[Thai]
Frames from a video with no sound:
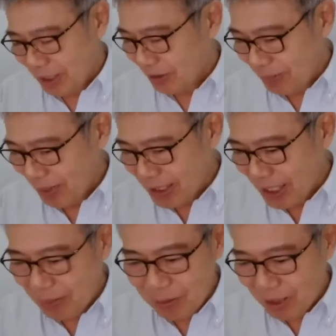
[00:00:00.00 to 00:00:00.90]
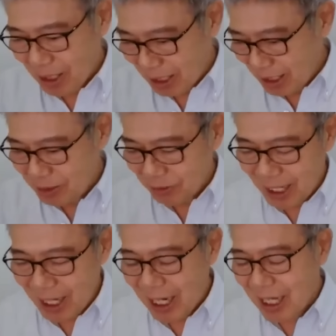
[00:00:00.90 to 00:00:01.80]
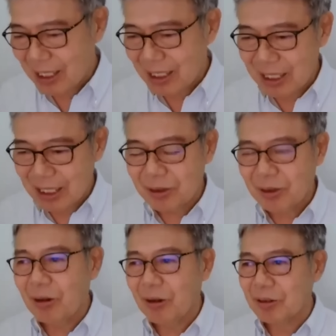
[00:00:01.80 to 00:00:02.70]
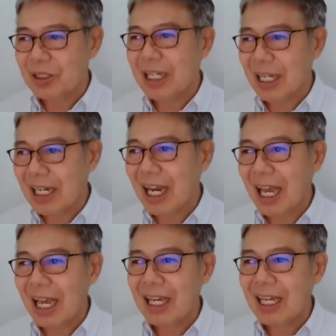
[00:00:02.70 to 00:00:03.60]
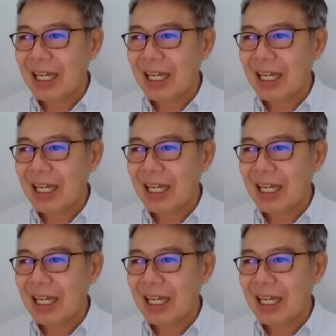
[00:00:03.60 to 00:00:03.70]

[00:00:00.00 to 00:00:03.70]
เท่าที่แบงก์ชาติพูดอะเหลือ จุดห้า หรือ จุดหก จุดเจ็ด นั่นแหละ